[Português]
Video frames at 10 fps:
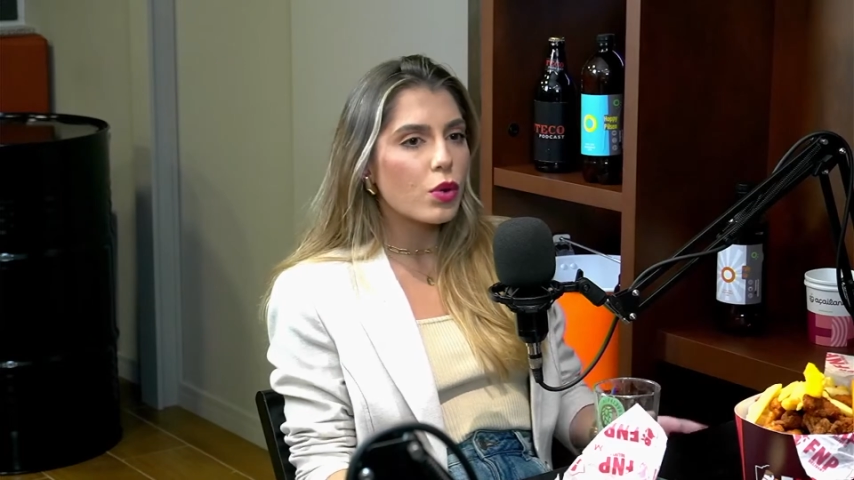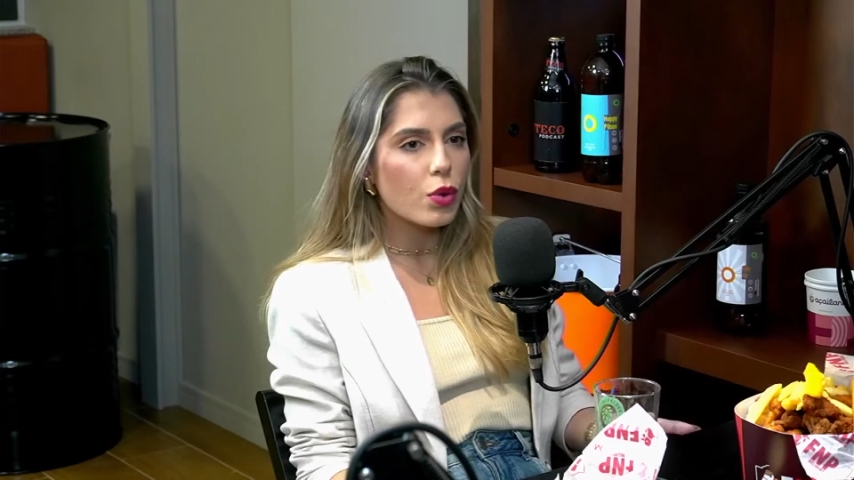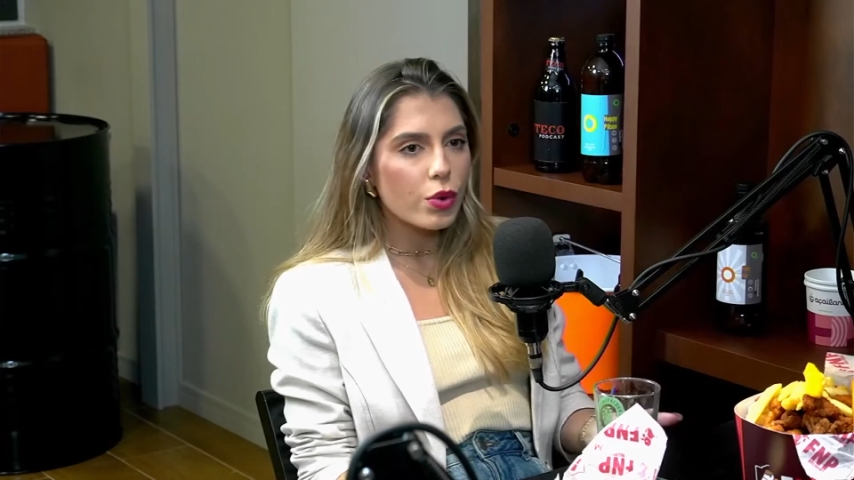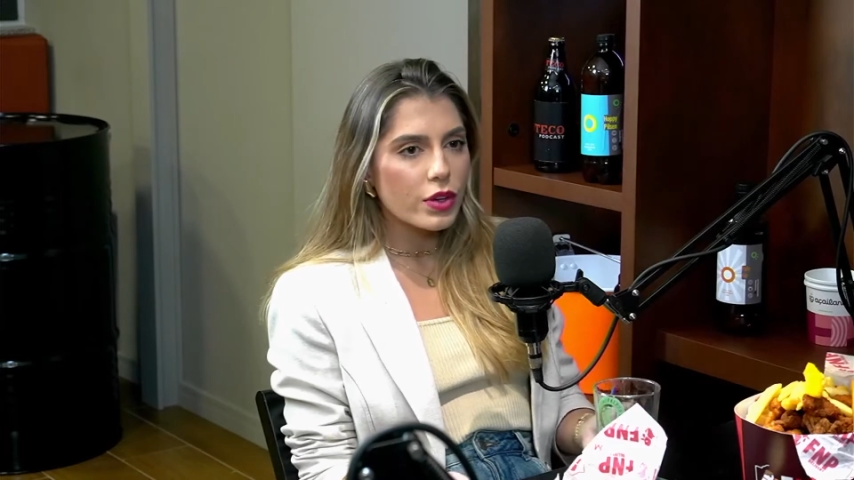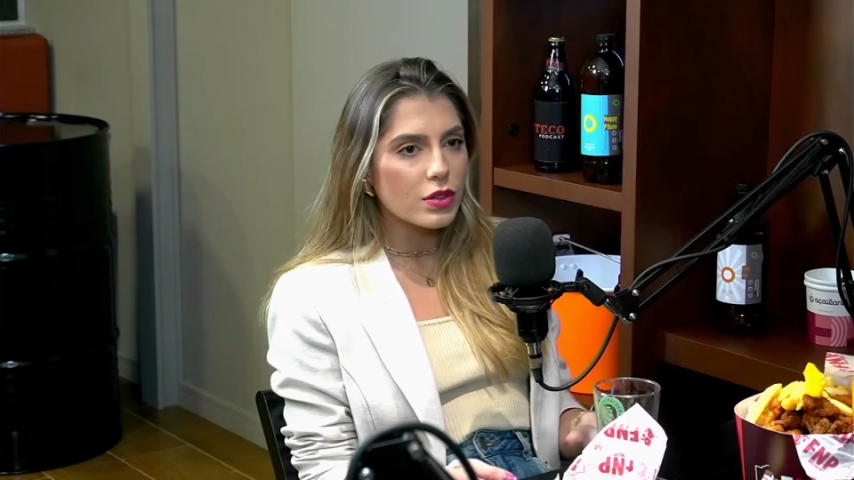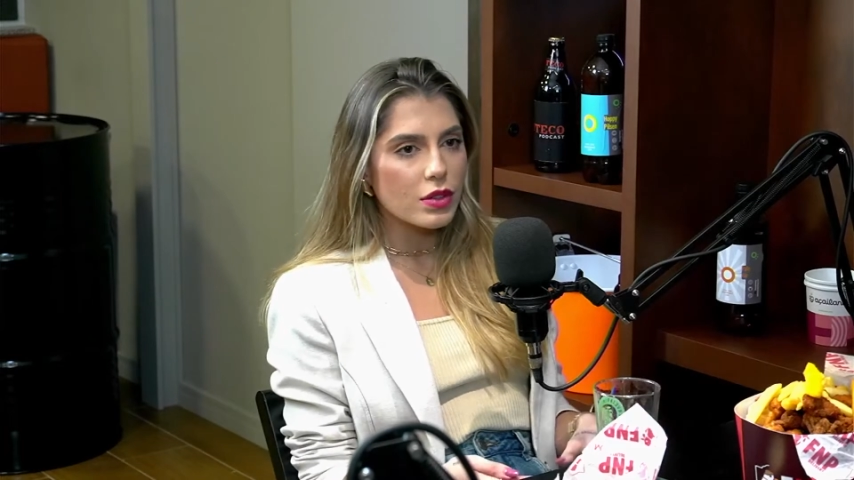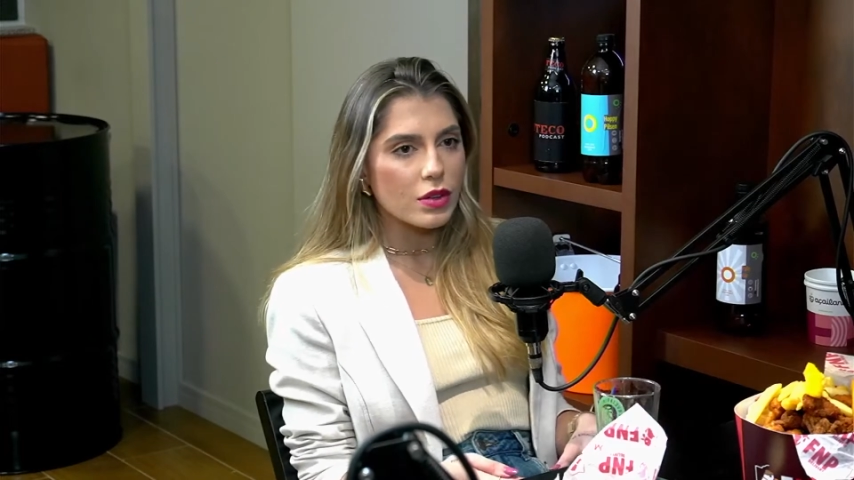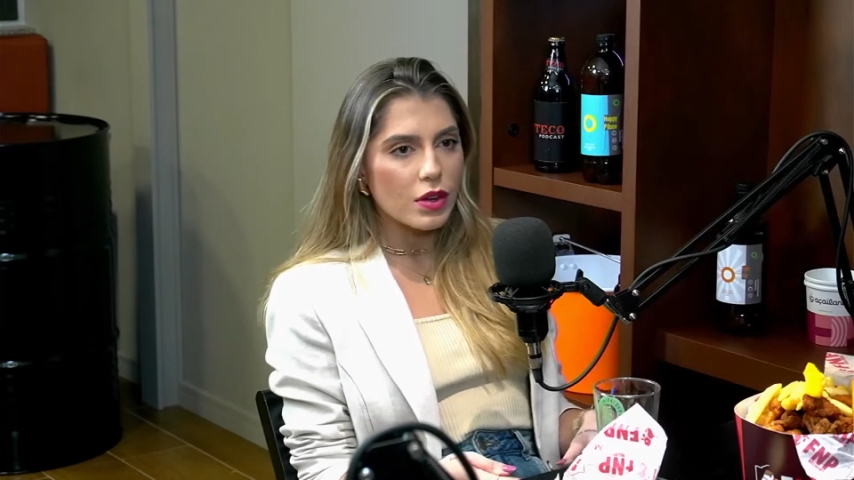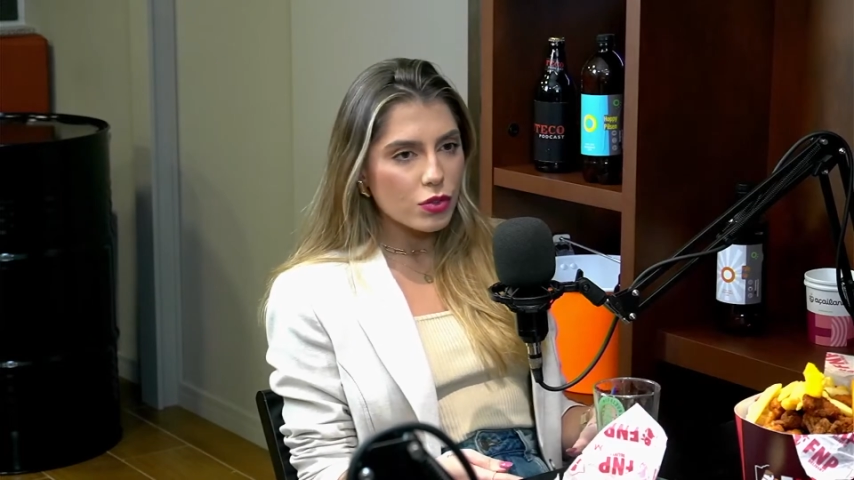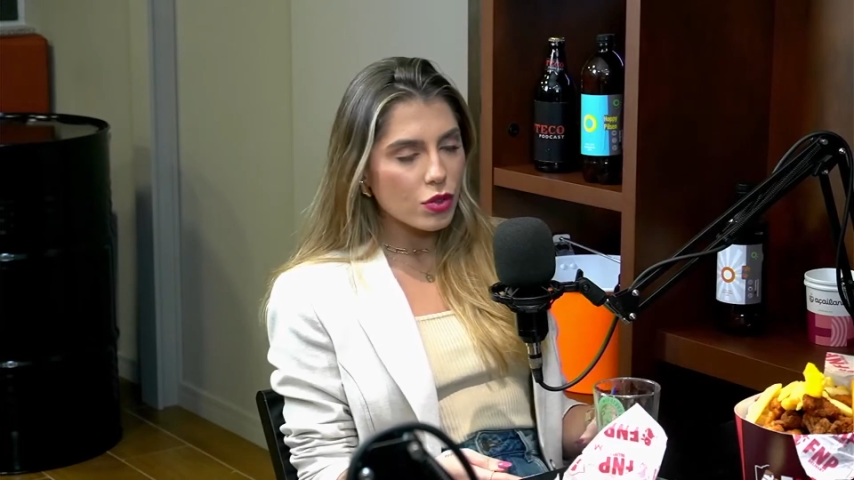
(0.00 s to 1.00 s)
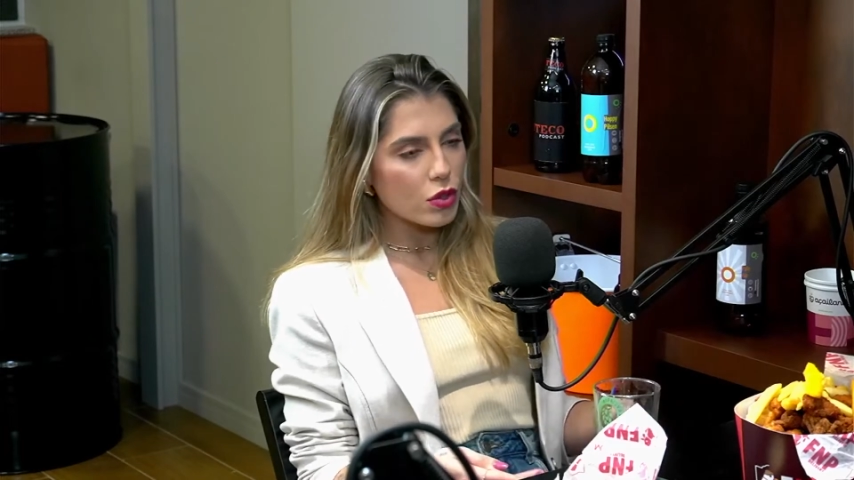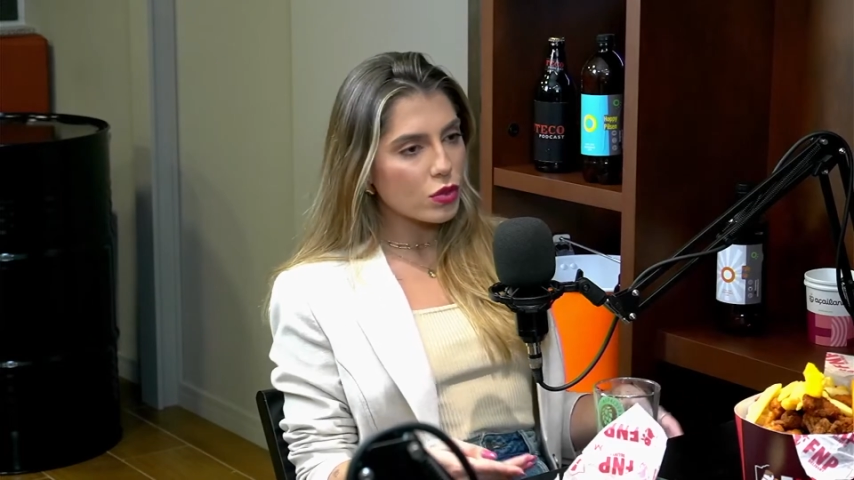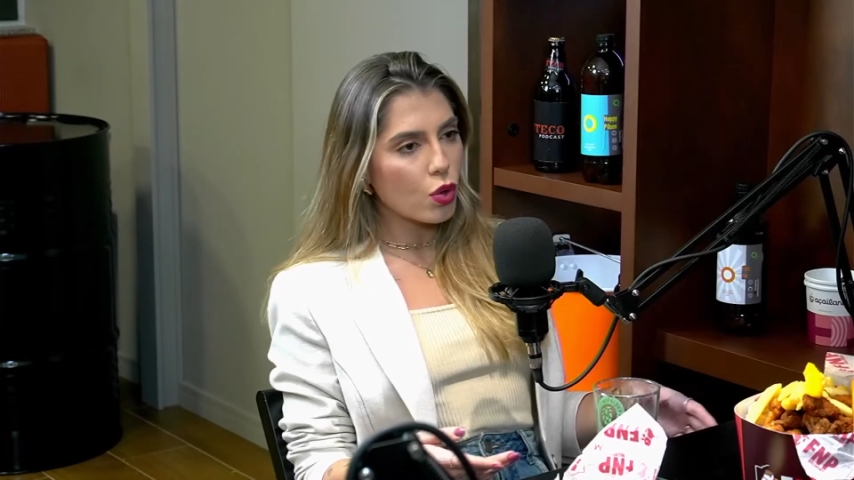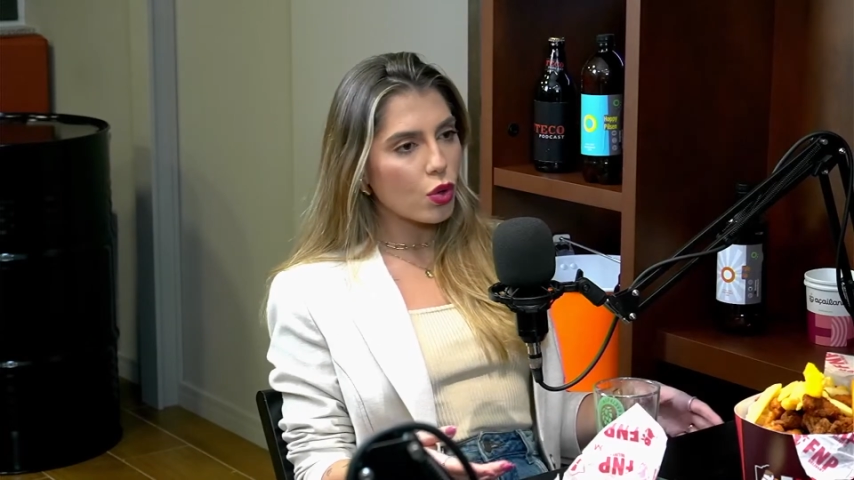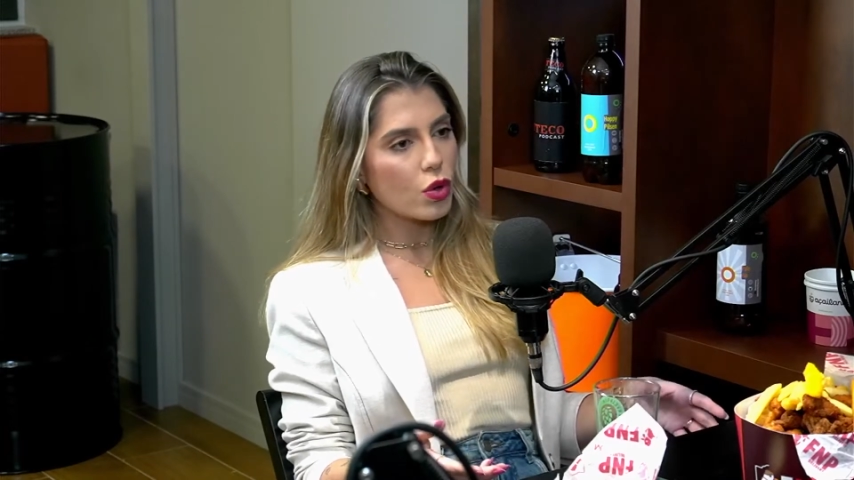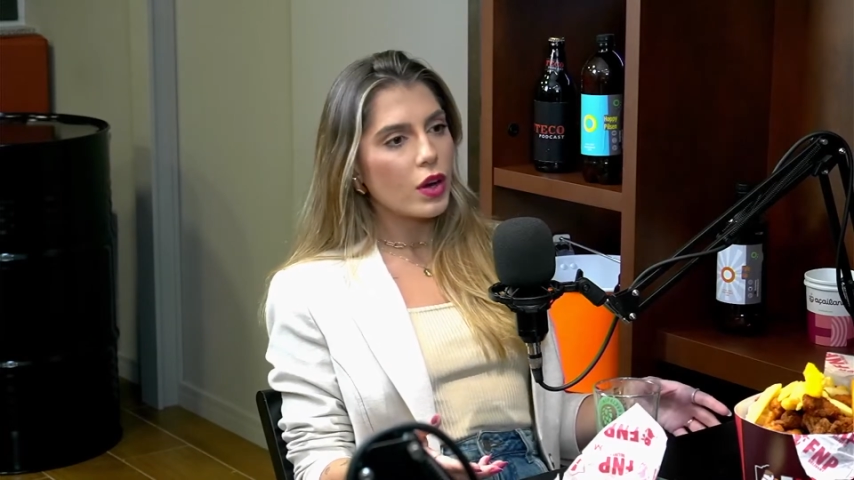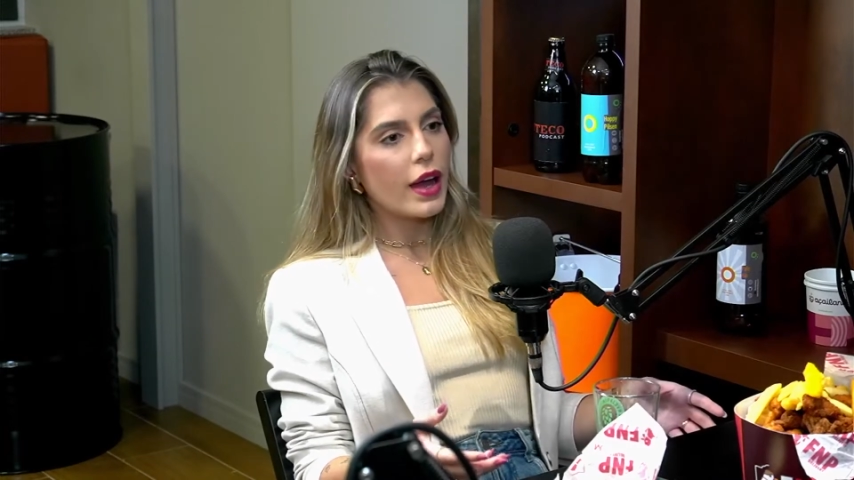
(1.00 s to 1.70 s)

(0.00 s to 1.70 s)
coisa. Eu só tô.